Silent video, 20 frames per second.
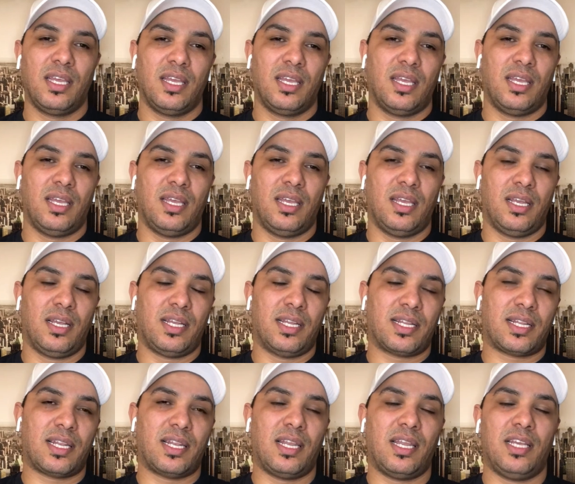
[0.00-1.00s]
آه،
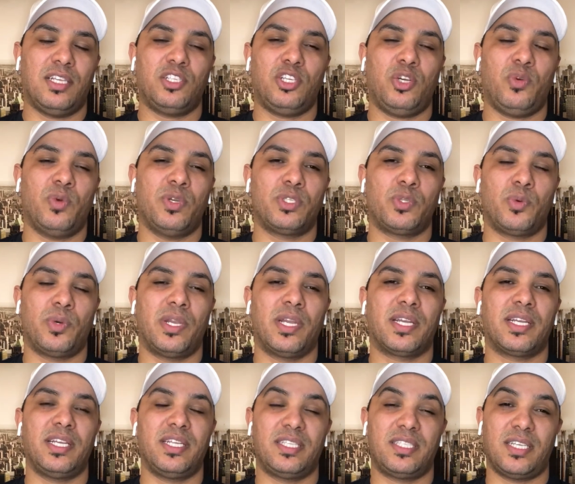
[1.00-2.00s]
كيطلع شي حوايج زوينه
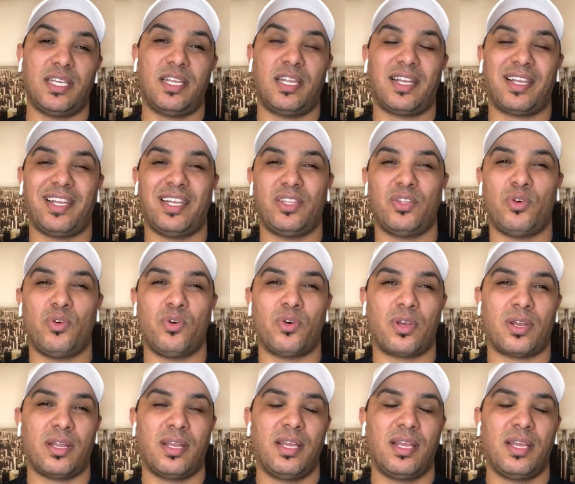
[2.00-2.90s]
كيتسارى كيدور